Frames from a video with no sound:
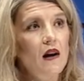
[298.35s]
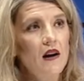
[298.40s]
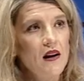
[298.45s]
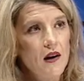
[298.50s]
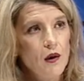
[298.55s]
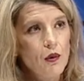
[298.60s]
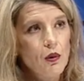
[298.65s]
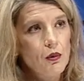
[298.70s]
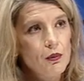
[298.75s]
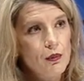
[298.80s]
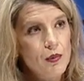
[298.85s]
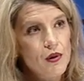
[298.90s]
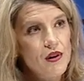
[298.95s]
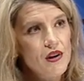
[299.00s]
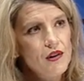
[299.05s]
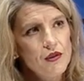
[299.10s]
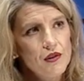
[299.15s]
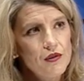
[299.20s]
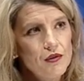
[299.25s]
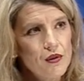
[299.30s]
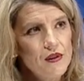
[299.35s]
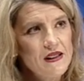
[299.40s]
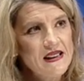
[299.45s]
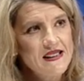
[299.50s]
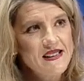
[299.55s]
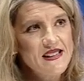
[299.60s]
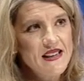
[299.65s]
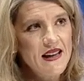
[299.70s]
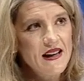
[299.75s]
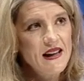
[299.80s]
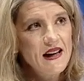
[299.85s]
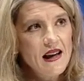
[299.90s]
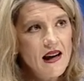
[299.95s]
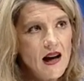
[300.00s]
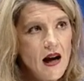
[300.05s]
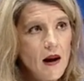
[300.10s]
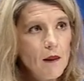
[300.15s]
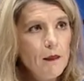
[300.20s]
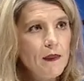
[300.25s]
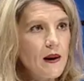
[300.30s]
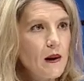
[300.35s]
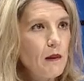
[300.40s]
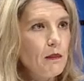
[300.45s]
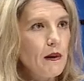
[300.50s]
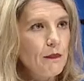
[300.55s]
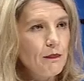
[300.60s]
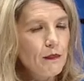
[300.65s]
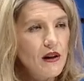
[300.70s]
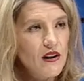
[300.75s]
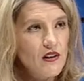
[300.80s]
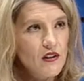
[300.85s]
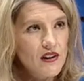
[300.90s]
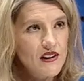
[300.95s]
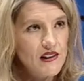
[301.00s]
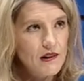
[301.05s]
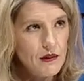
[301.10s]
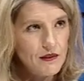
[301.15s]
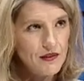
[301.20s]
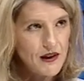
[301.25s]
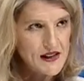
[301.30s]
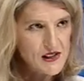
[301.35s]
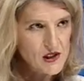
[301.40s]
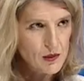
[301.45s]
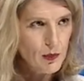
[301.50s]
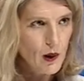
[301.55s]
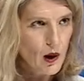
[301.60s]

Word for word: anche con un pochino di frutta secca per il bambino che deve fare